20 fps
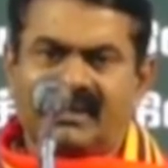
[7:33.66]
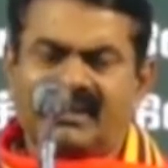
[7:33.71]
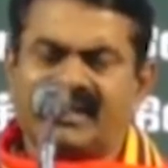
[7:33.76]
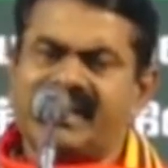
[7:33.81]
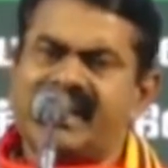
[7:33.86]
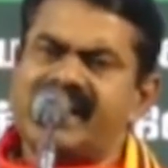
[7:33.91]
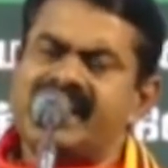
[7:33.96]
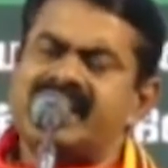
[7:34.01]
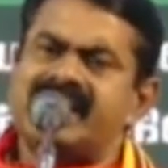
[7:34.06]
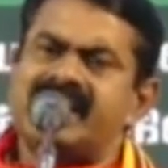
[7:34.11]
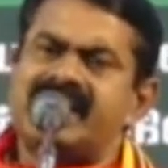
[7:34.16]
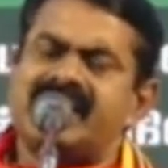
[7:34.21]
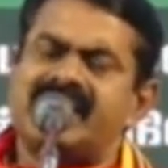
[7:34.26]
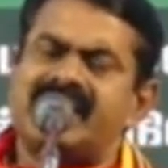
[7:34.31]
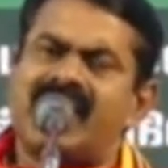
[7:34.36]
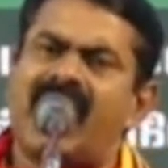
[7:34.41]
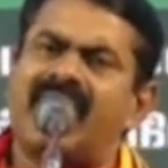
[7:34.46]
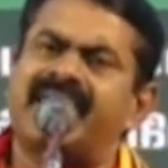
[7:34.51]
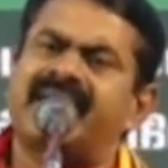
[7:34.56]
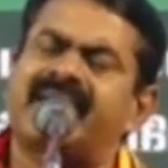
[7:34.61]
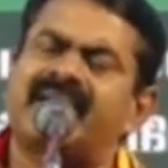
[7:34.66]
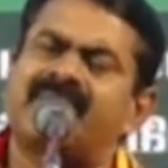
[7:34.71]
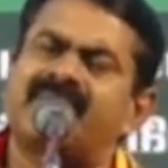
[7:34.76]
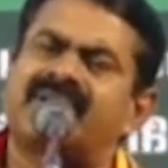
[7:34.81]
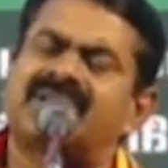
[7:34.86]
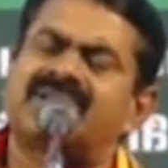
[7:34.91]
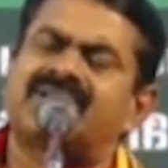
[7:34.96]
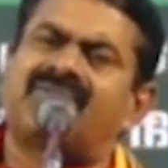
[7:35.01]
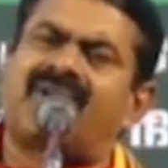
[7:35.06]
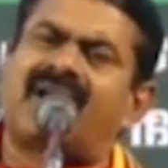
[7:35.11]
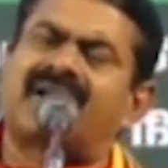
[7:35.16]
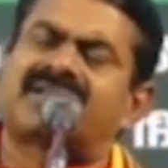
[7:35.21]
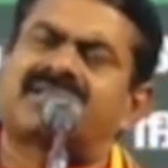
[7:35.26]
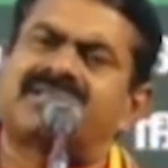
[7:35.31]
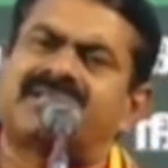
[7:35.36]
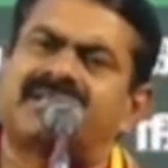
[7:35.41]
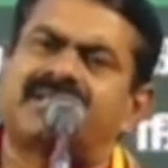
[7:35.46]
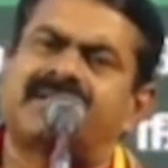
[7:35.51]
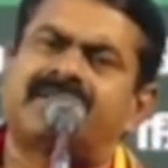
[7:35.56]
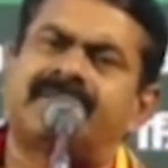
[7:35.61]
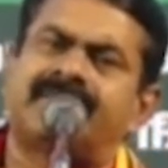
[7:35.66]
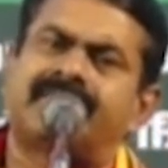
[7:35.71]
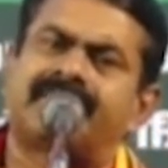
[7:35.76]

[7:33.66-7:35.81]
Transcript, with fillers: இது ஏன் யாரிடம் இருந்து வாங்குது